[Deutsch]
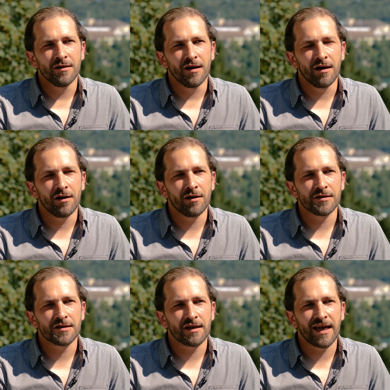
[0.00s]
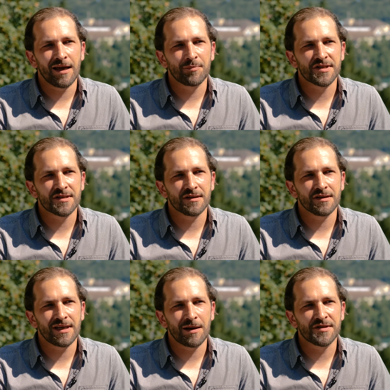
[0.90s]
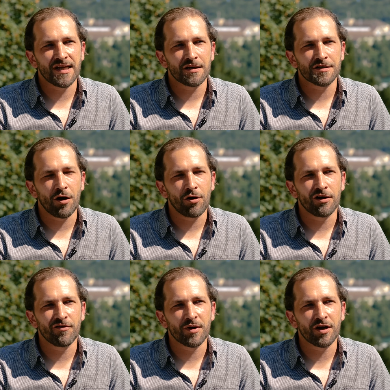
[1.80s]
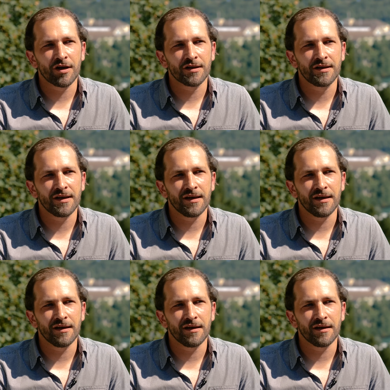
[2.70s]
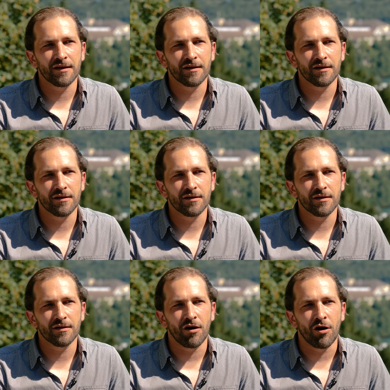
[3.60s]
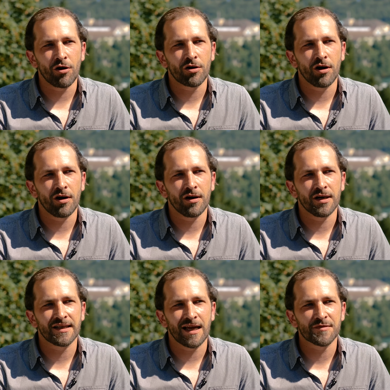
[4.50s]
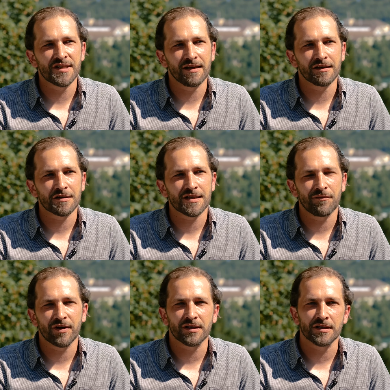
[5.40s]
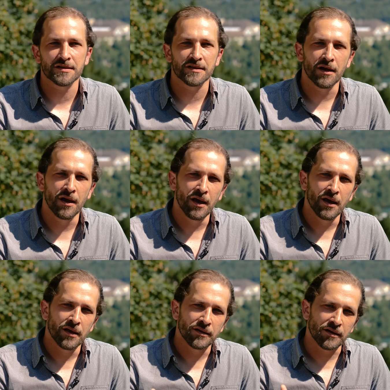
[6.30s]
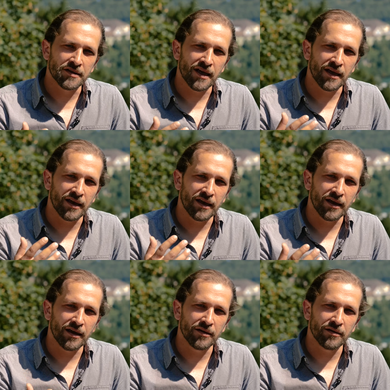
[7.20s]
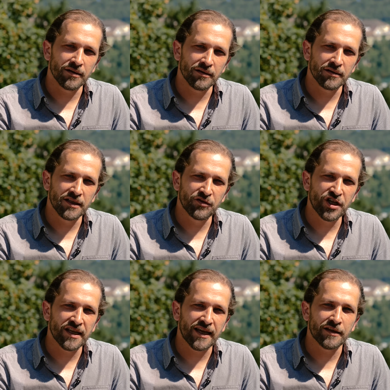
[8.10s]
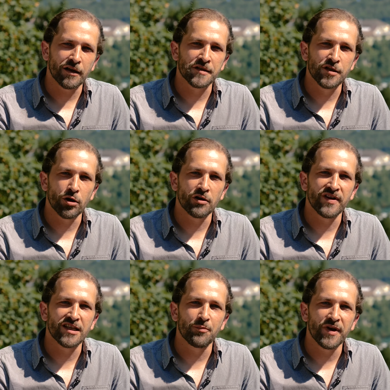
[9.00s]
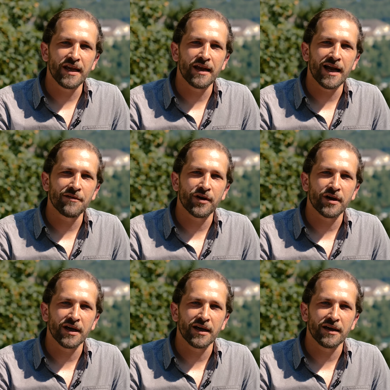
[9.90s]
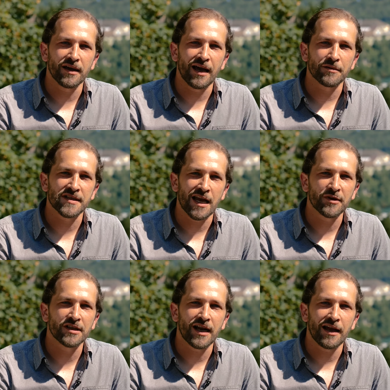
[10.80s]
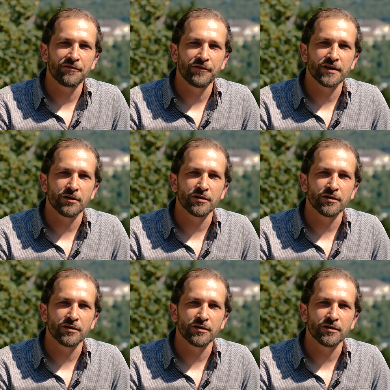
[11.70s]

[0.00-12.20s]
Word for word: Ja, also da gäbe es da gäb's sicher Sachen, die man könnte angehen in dem Sinn, dass einfach das, dass, äh, die verschiedenen Generationen wieder mehr einfach äh, auch zusammentreffen